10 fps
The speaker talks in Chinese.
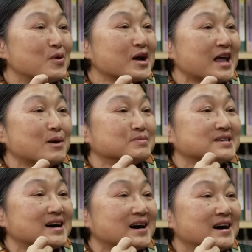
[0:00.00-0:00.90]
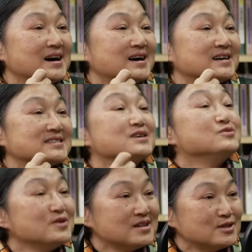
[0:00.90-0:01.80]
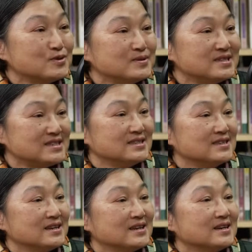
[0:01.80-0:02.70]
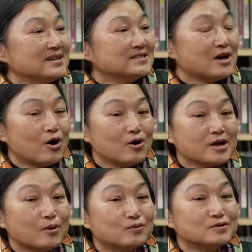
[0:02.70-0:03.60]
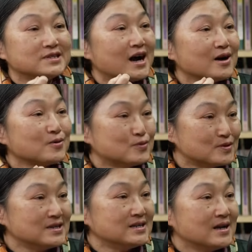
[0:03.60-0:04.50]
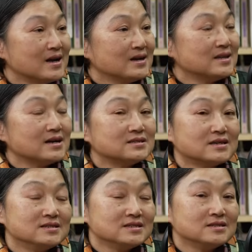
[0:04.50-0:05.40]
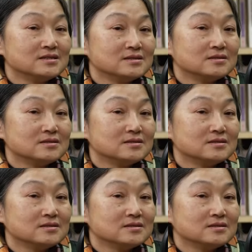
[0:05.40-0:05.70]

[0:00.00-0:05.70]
们会给他比较正确的讯息，是，然后也互相鼓励。是。那曾经